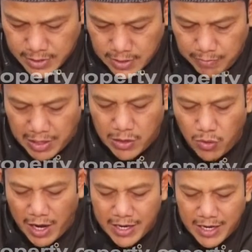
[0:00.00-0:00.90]

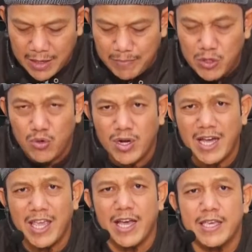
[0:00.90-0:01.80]
berdoa dengan penuh
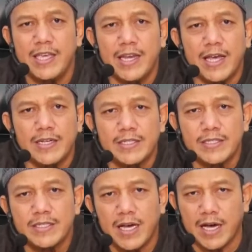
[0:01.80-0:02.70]
keyakinan
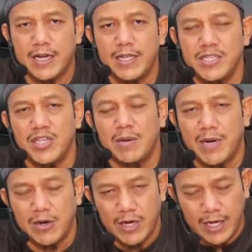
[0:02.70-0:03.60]
akan
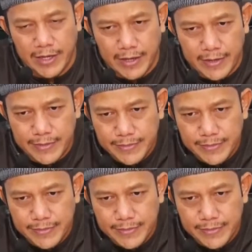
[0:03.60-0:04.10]
diijabah oleh Allah.